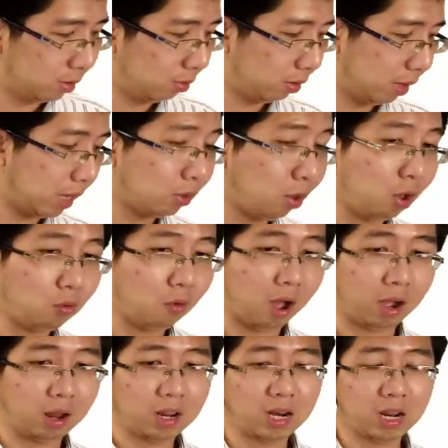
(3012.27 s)
x น้อยกว่า
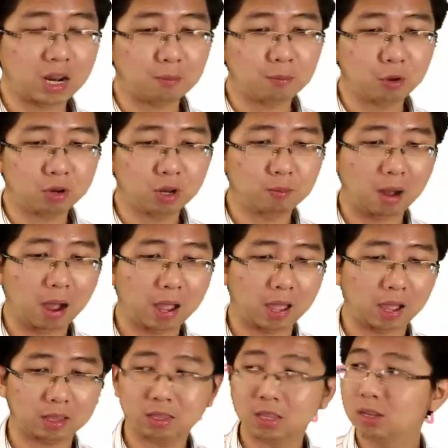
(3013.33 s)
ก็เลยได้ w เทอร์บาย
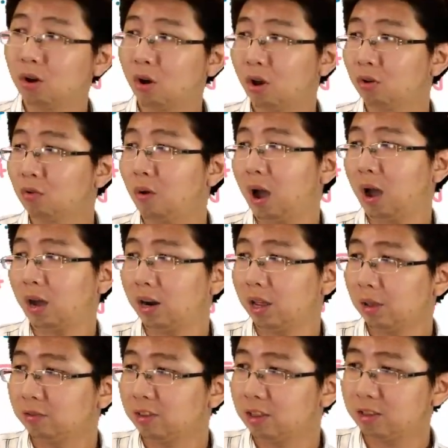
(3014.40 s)
อะที่น้อยกว่าก็เลย
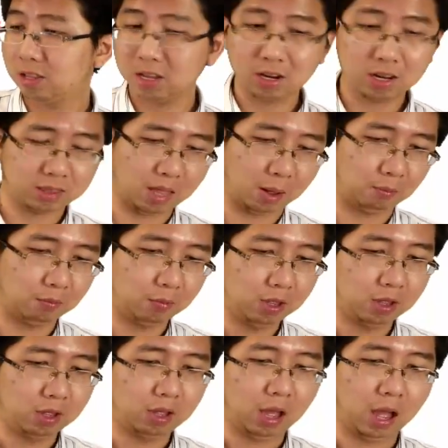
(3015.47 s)
efficiency ก็เลย
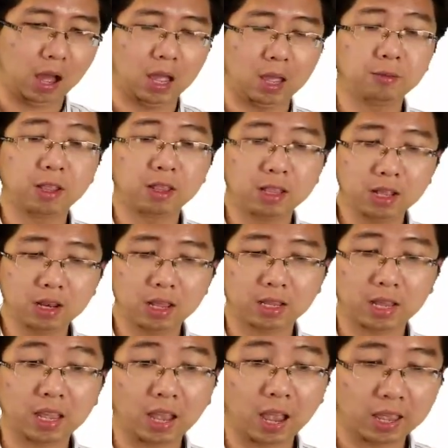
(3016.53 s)
ต่ำอ่า efficiency เลย
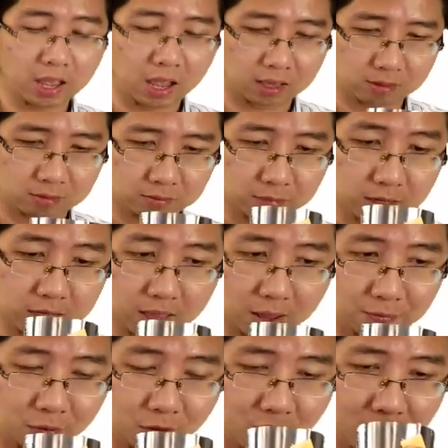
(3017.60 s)
ใกล้ ๆกัน ไม่ได้ต่ำกว่า